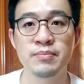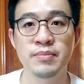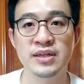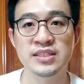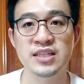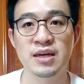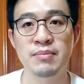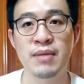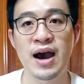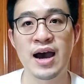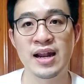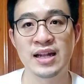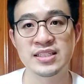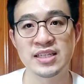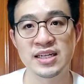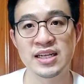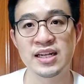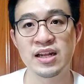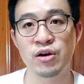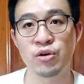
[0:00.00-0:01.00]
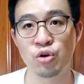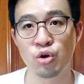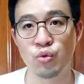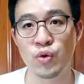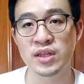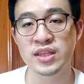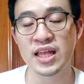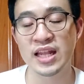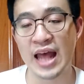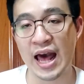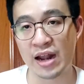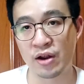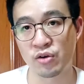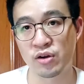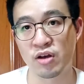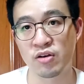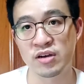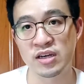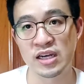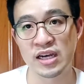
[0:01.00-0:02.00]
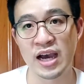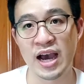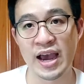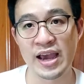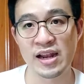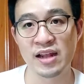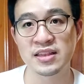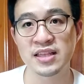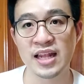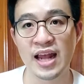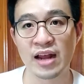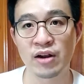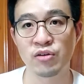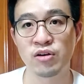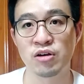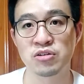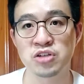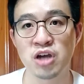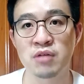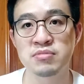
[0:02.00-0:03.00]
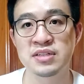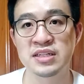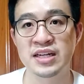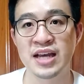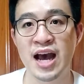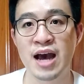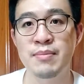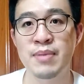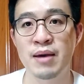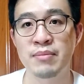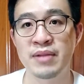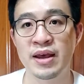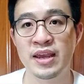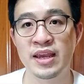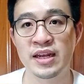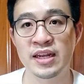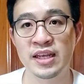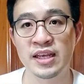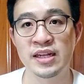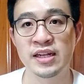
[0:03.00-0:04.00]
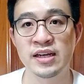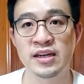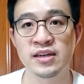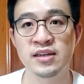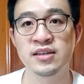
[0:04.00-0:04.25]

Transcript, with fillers: มันจะมาหลังจากที่เรารู้ว่าตลาดของเราคือใคร แล้วตลาดของเราชอบสินค้าแบบไหนอีกทีหนึ่ง